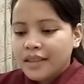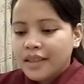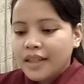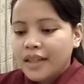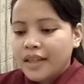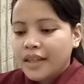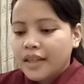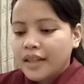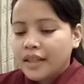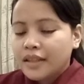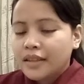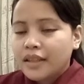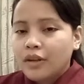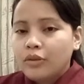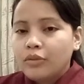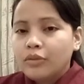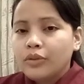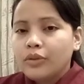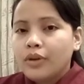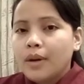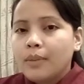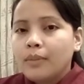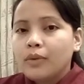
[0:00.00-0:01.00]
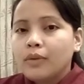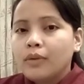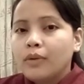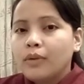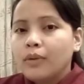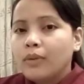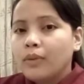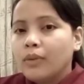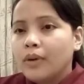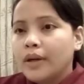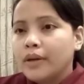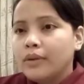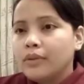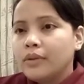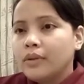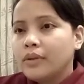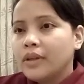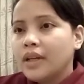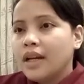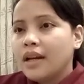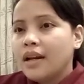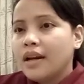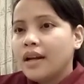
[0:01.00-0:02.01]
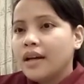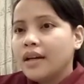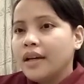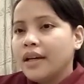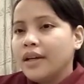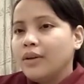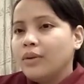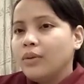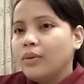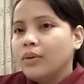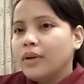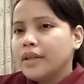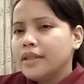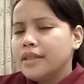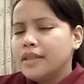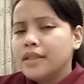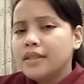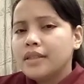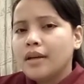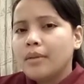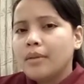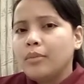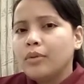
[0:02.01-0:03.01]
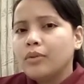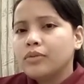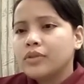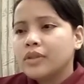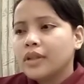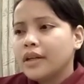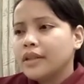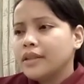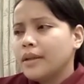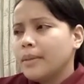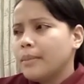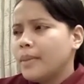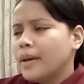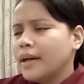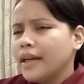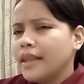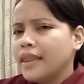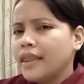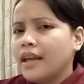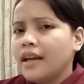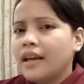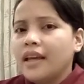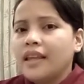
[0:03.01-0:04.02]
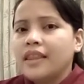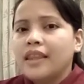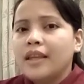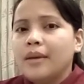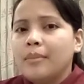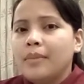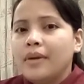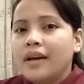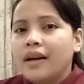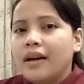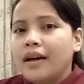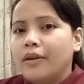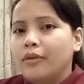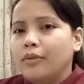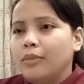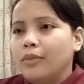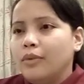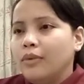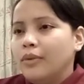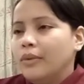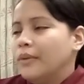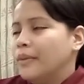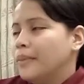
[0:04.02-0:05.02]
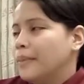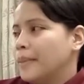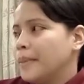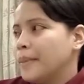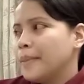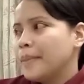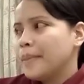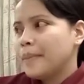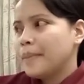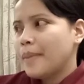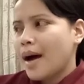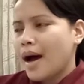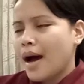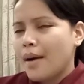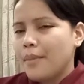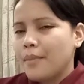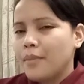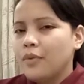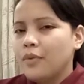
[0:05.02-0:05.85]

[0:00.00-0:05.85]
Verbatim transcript: Kaya nagtanong yung amo ko kung ano daw nilalagay ko. Kasi sabi ko sa kanya, bakit ang itim ng ano mo? Paa mo?